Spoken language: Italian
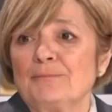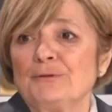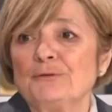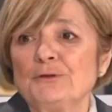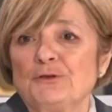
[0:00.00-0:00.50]

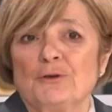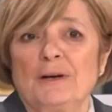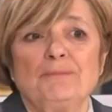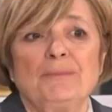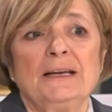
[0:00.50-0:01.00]
l'Abruzzo
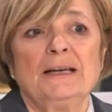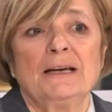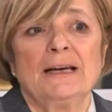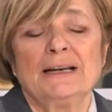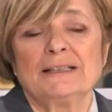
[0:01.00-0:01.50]
è il,
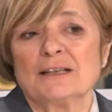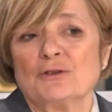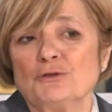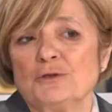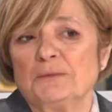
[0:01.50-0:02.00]
eh, il,
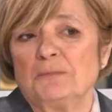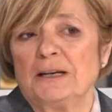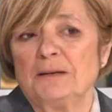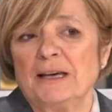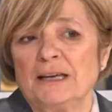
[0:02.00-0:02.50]
secondo
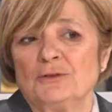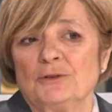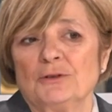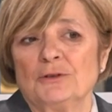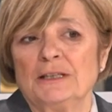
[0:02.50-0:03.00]

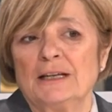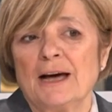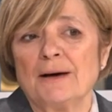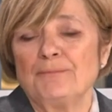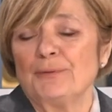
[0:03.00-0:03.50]
esperimento di
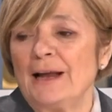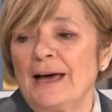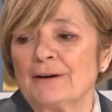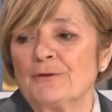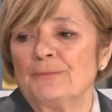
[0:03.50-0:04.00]
campo
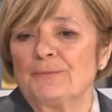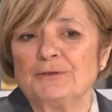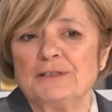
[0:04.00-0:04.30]
largo